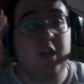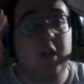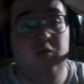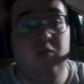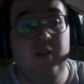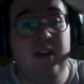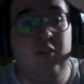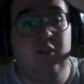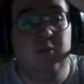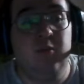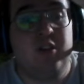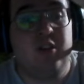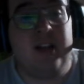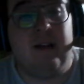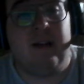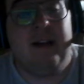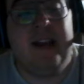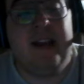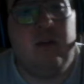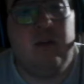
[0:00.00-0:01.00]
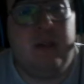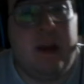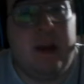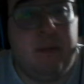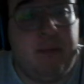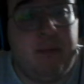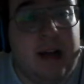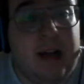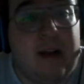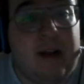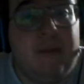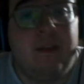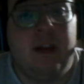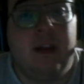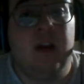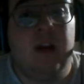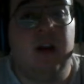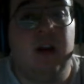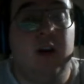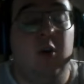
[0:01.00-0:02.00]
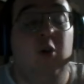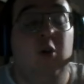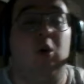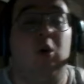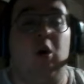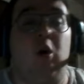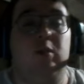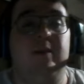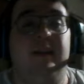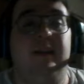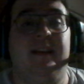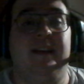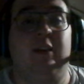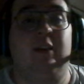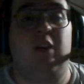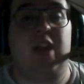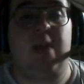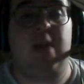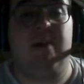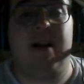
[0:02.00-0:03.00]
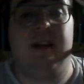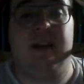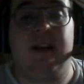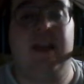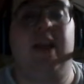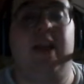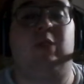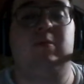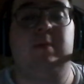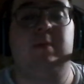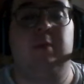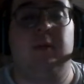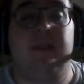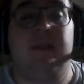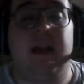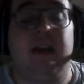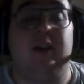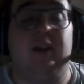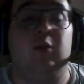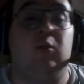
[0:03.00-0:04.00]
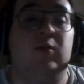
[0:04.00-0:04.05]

Je vous laisse double ciao et n'oubliez pas, l'Euro 2024 en Allemagne est complètement dingue.